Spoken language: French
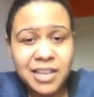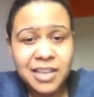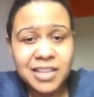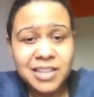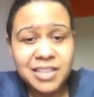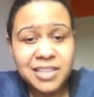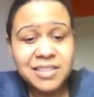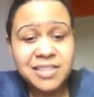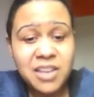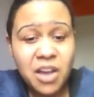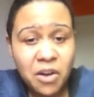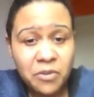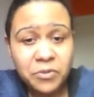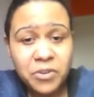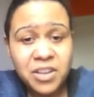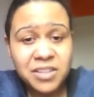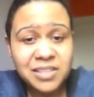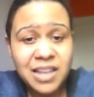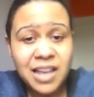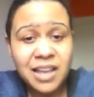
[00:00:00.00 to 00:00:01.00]
Ici en
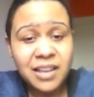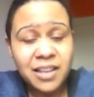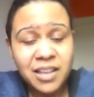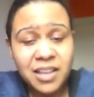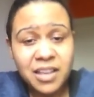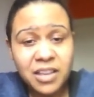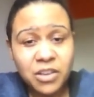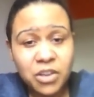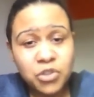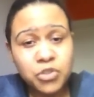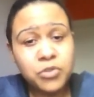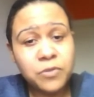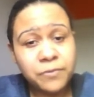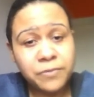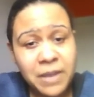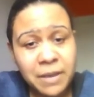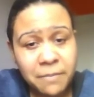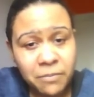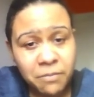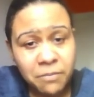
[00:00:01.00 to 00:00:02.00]
France, là, quand tu
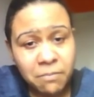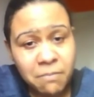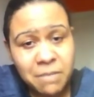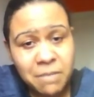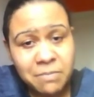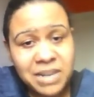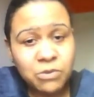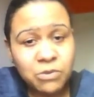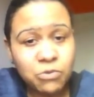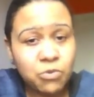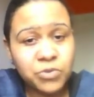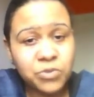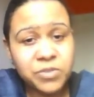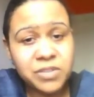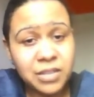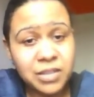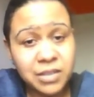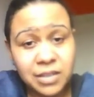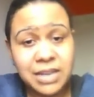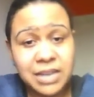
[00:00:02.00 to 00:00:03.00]
fais même les
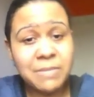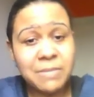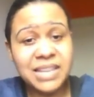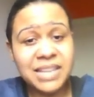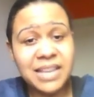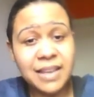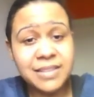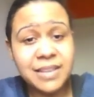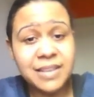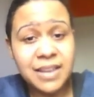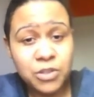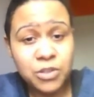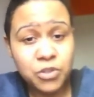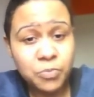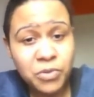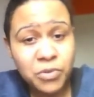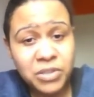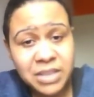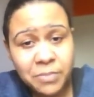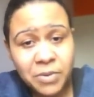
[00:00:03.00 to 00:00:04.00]
courses dans les magasins, là,
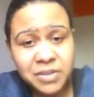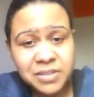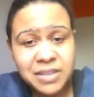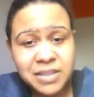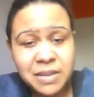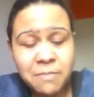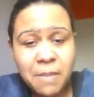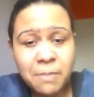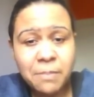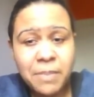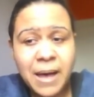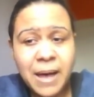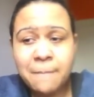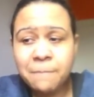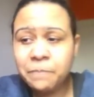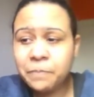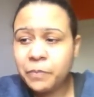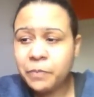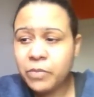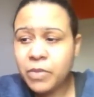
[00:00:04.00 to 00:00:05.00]
tu peux dépenser même
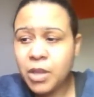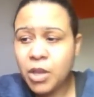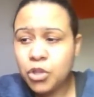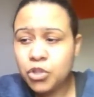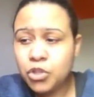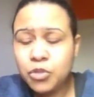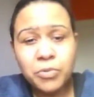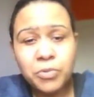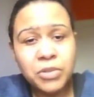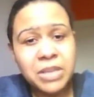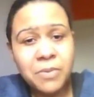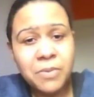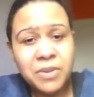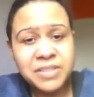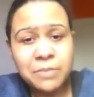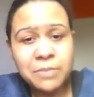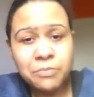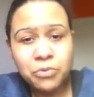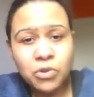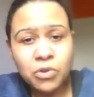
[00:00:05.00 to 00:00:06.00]
pas, tu peux
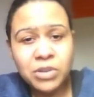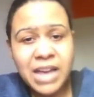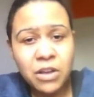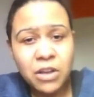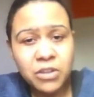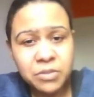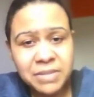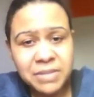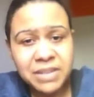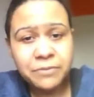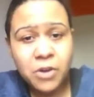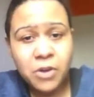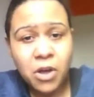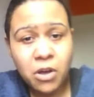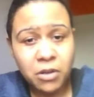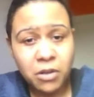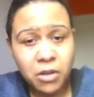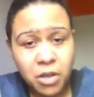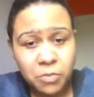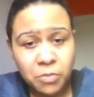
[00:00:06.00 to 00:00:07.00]
dépenser plus de 40 000
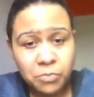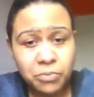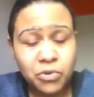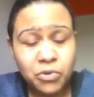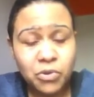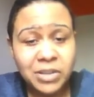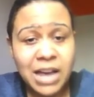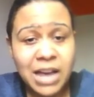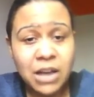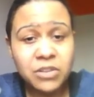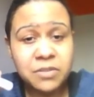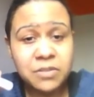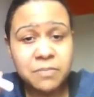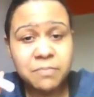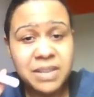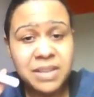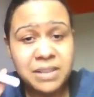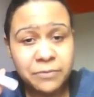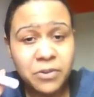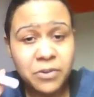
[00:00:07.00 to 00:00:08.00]
francs, plus de 40
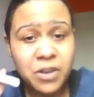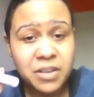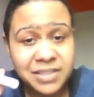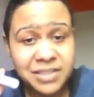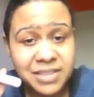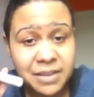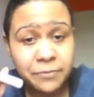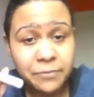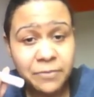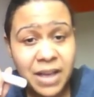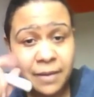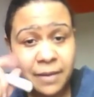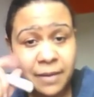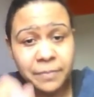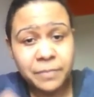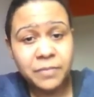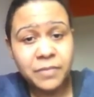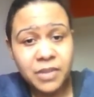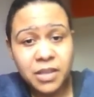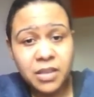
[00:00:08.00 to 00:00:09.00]
000 francs CFA,
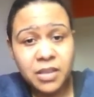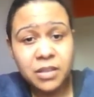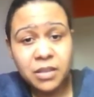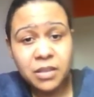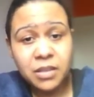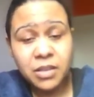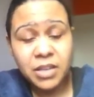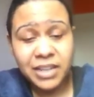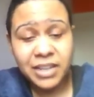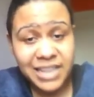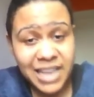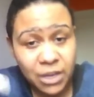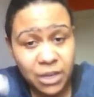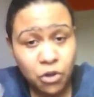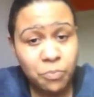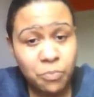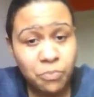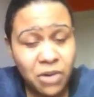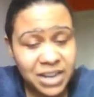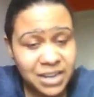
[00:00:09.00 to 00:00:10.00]
rien
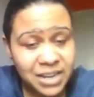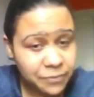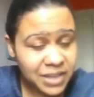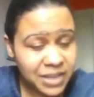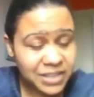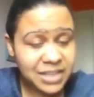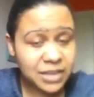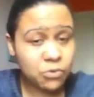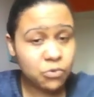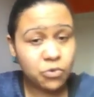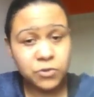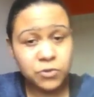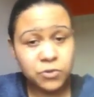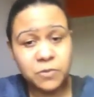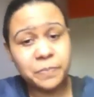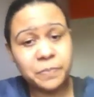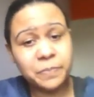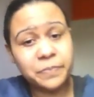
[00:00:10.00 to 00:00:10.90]
que pour aller faire des courses.